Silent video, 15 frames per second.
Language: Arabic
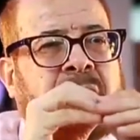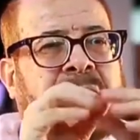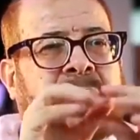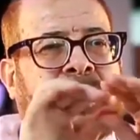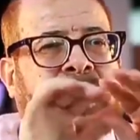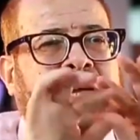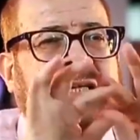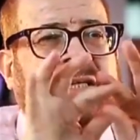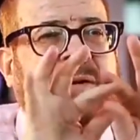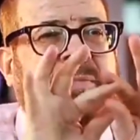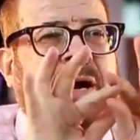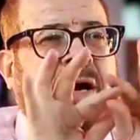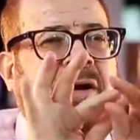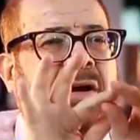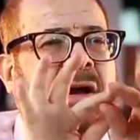ولا بدات
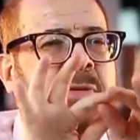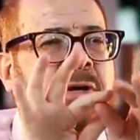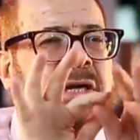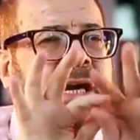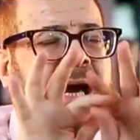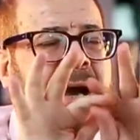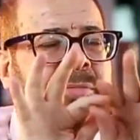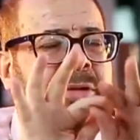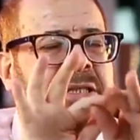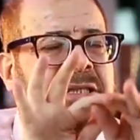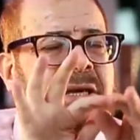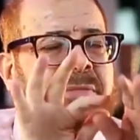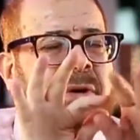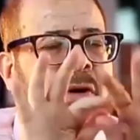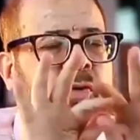تبقى كلابنج
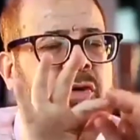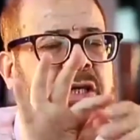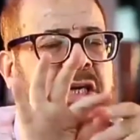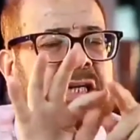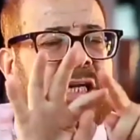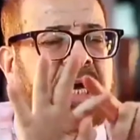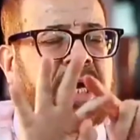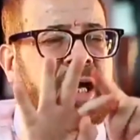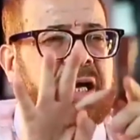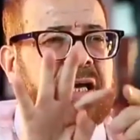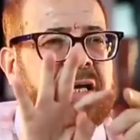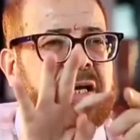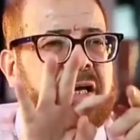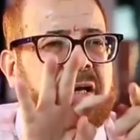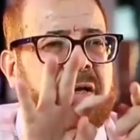عامله زي ما تكون
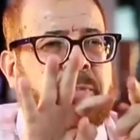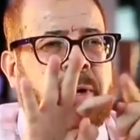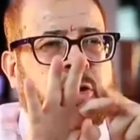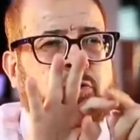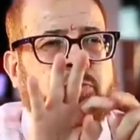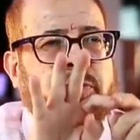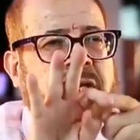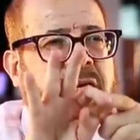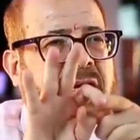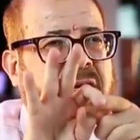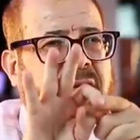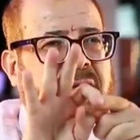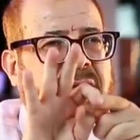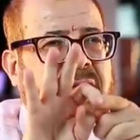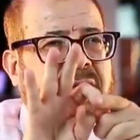كده البارود
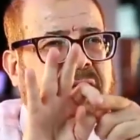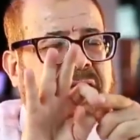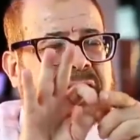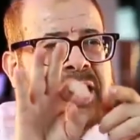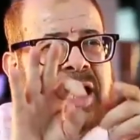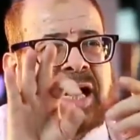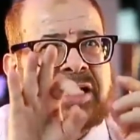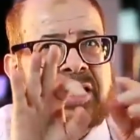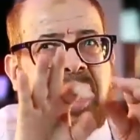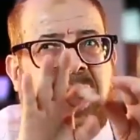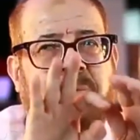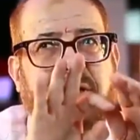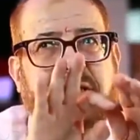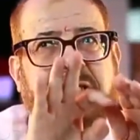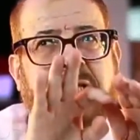بيك
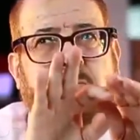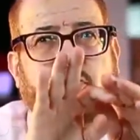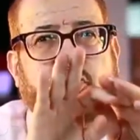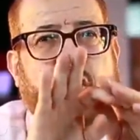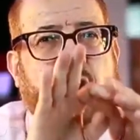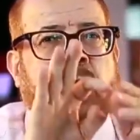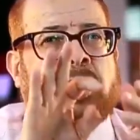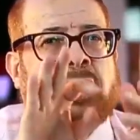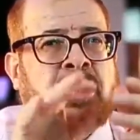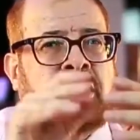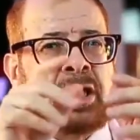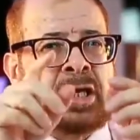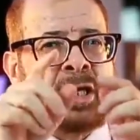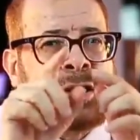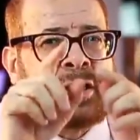يعني عامله زي منقار
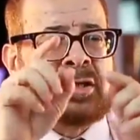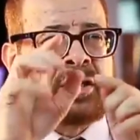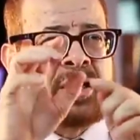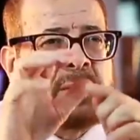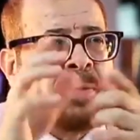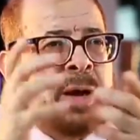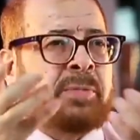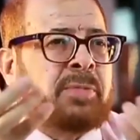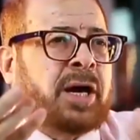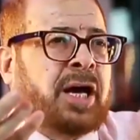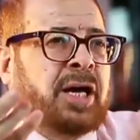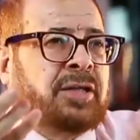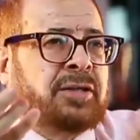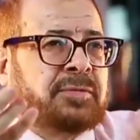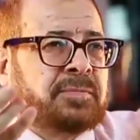
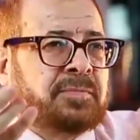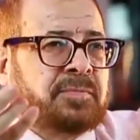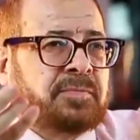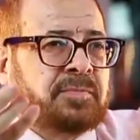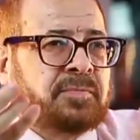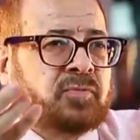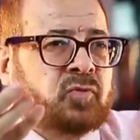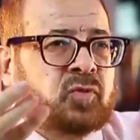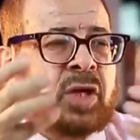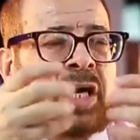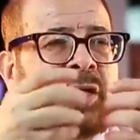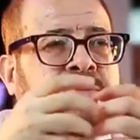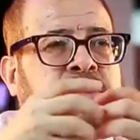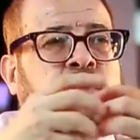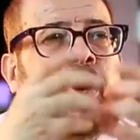البغبغان
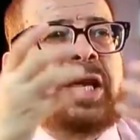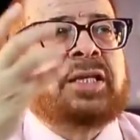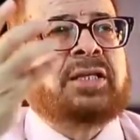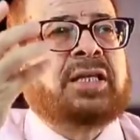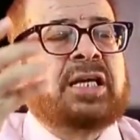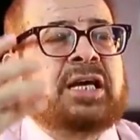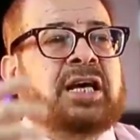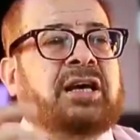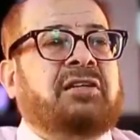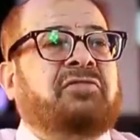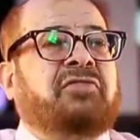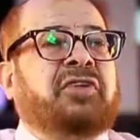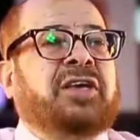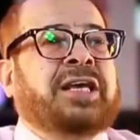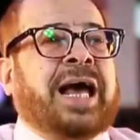طيب سويلنج
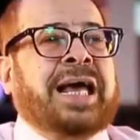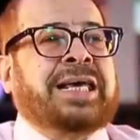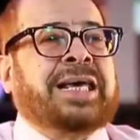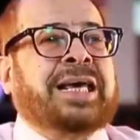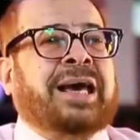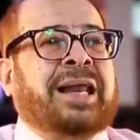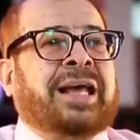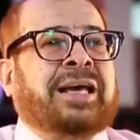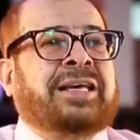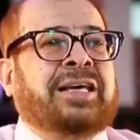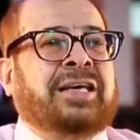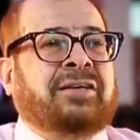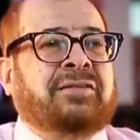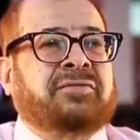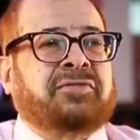في اي
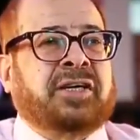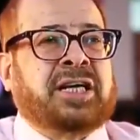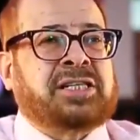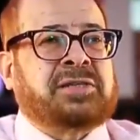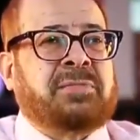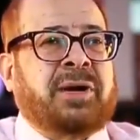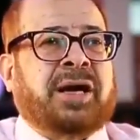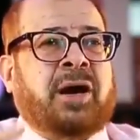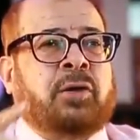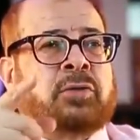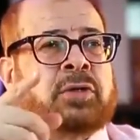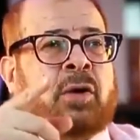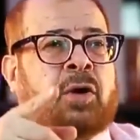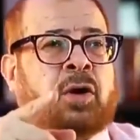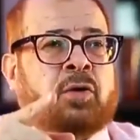كلاكيع في جسمك
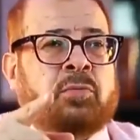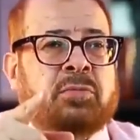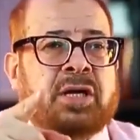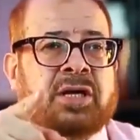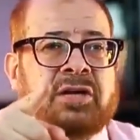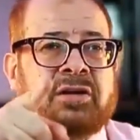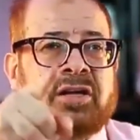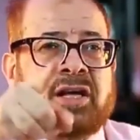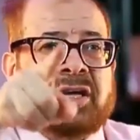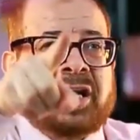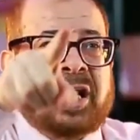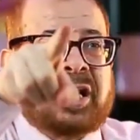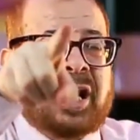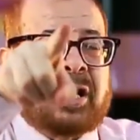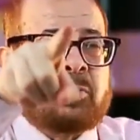او تورم
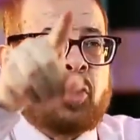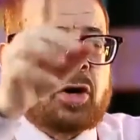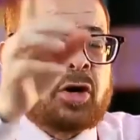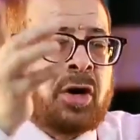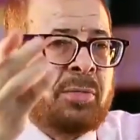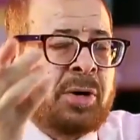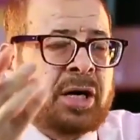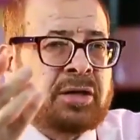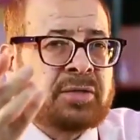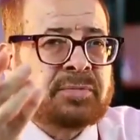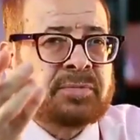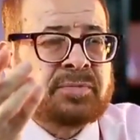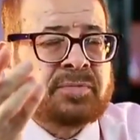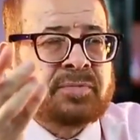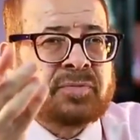رجلك
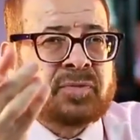مورمه